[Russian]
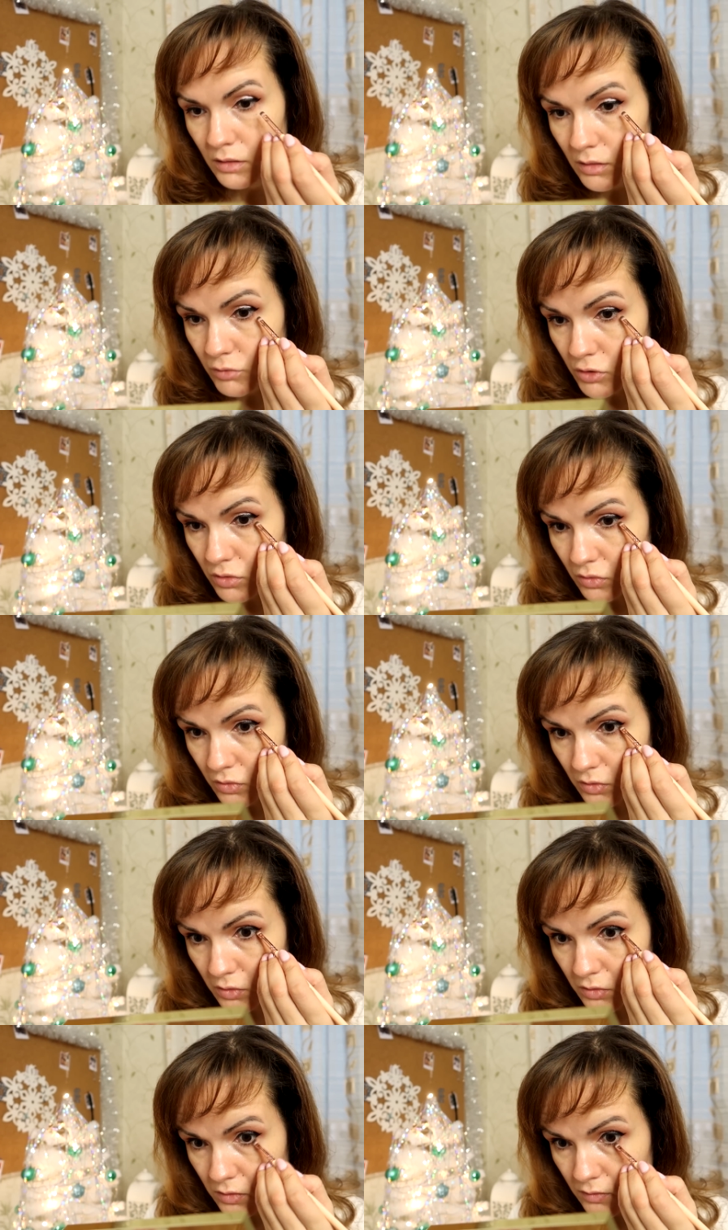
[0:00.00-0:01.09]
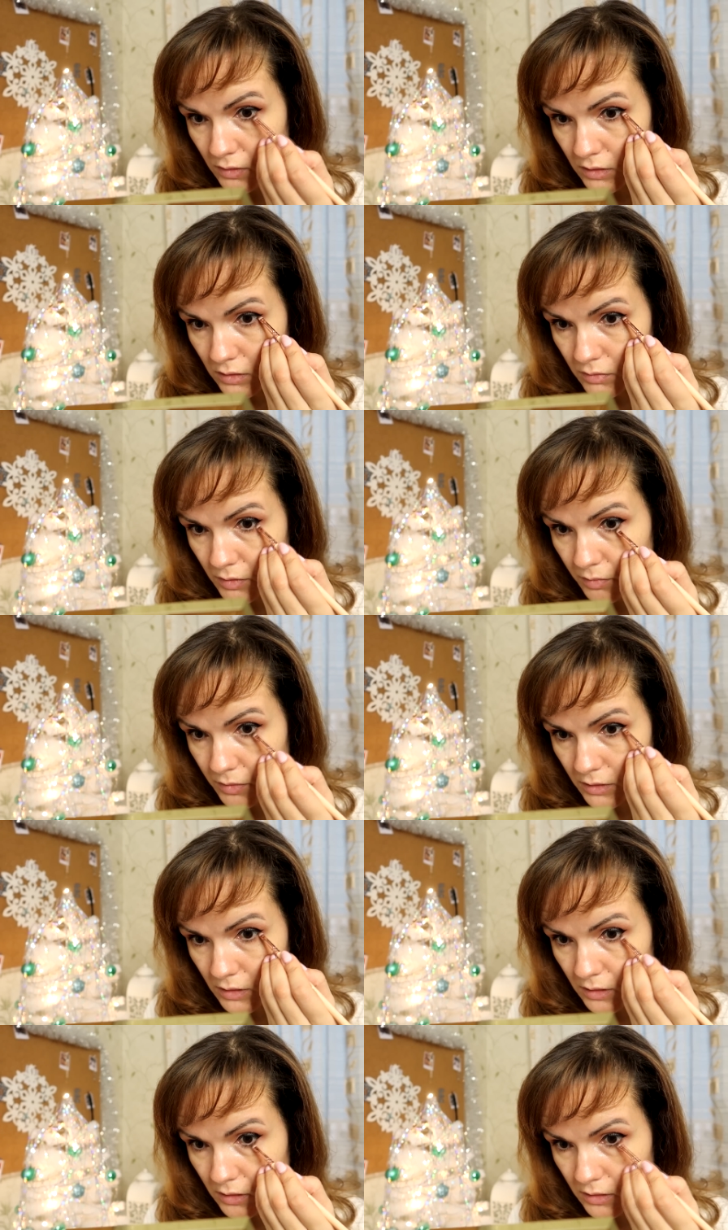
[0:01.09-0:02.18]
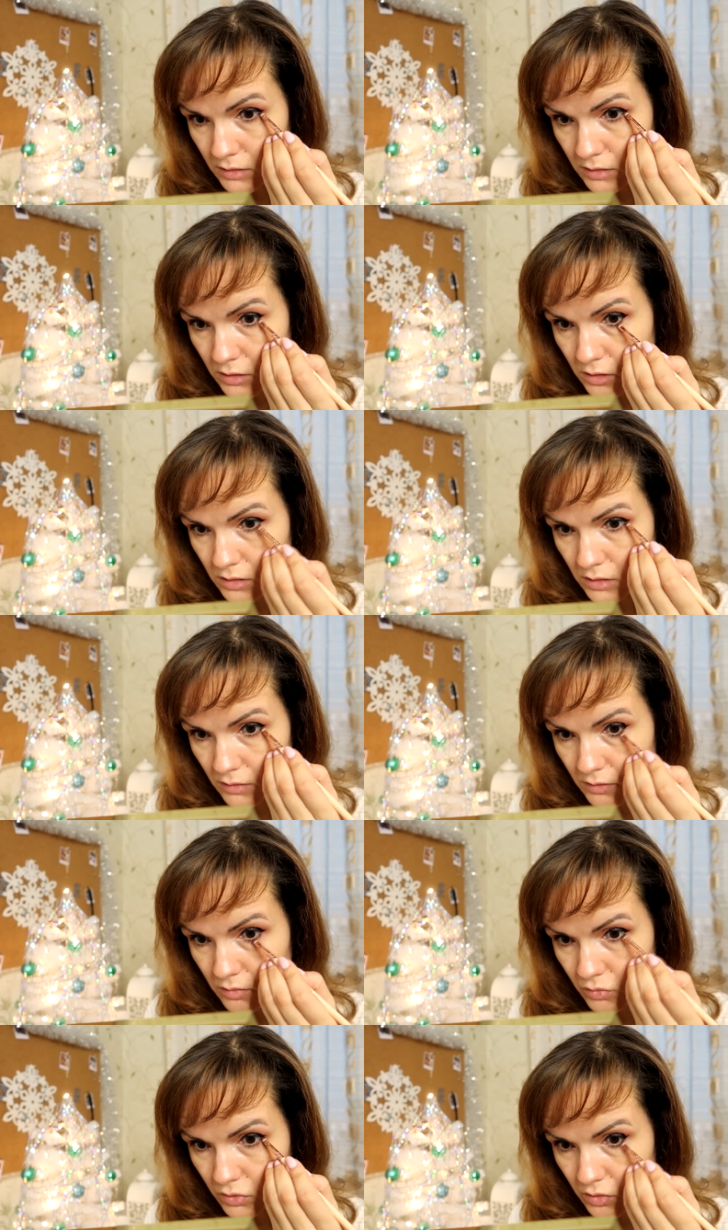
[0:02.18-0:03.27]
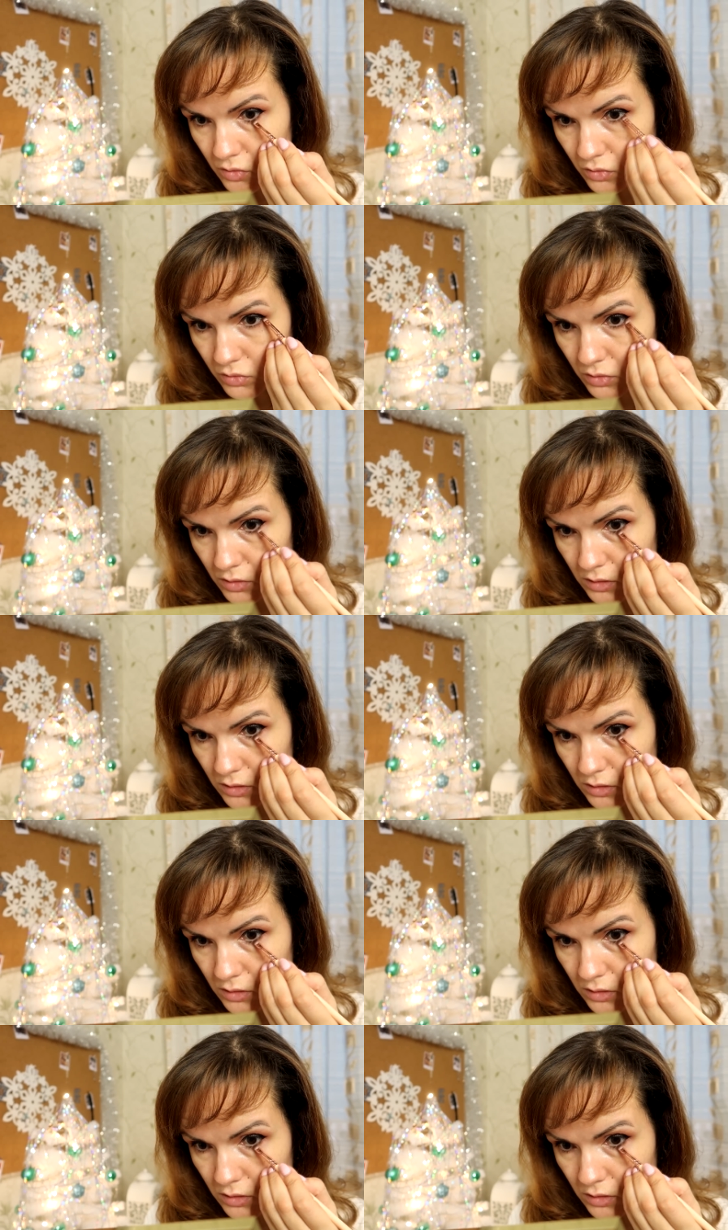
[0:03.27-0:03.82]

тем, что у нее цветность пропадает. И сейчас я возьму другую